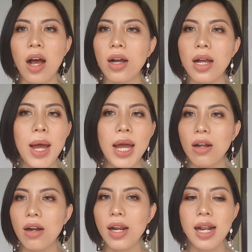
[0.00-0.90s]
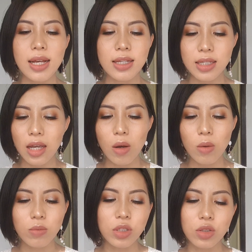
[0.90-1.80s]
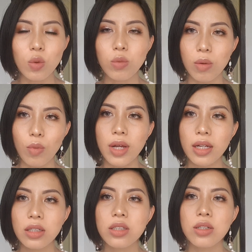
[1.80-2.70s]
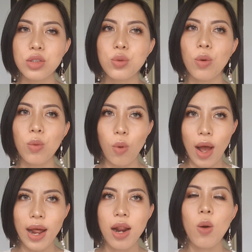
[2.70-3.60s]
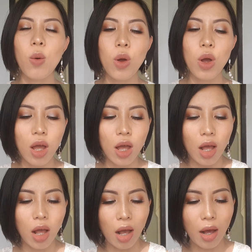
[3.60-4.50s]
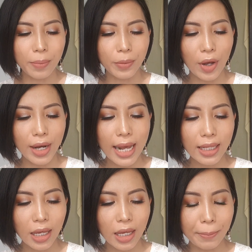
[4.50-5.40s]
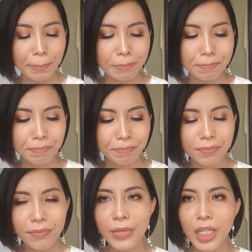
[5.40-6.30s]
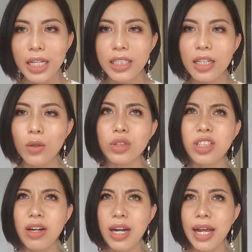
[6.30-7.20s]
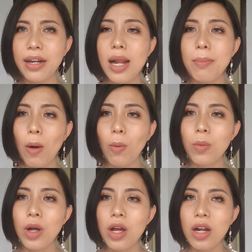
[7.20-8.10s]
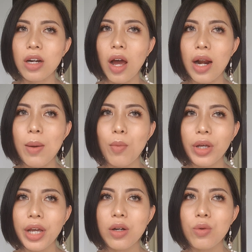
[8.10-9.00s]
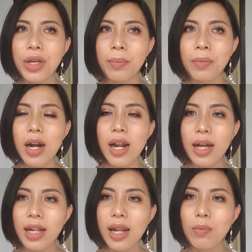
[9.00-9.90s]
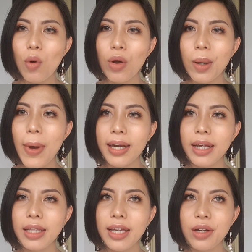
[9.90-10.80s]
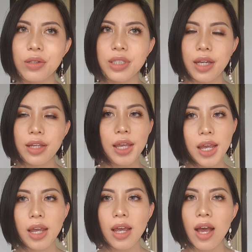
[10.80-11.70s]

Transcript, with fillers: à, các bạn có lẽ là sẽ không sử dụng được một cách trơn tru hiệu quả đâu à, ngoài ra thì cái chất của son này rất là mỏng đó là một cái ưu điểm đó là khi lên môi các bạn ấy thì nó sẽ nhẹ